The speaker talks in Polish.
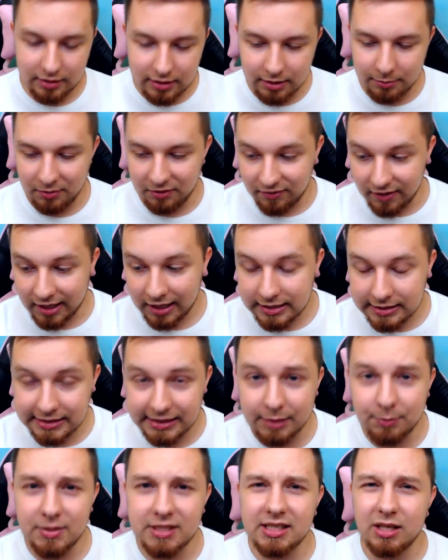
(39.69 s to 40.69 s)
tymi
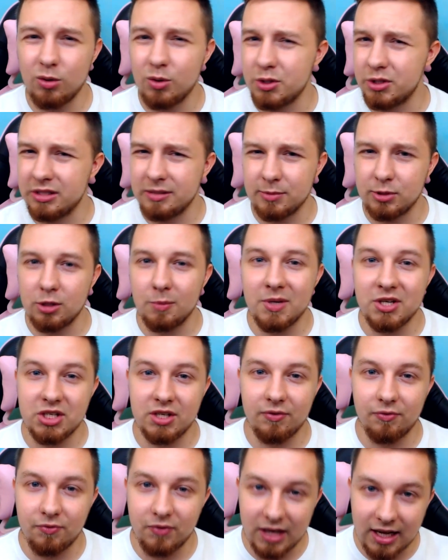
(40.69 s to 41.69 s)
wakacjami założyłem sobie,
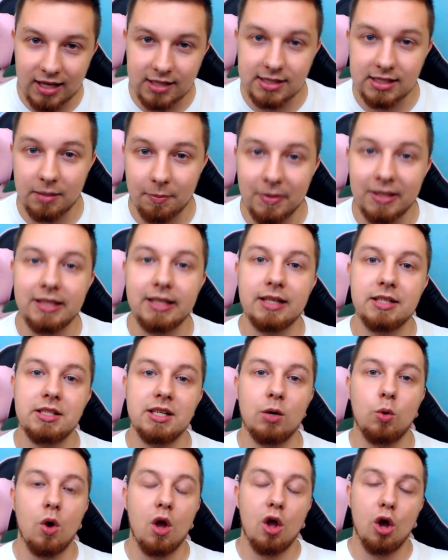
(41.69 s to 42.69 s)
że w wakacje będę
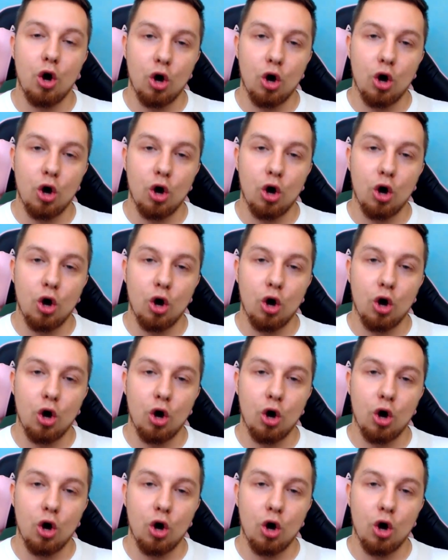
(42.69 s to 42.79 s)
chciał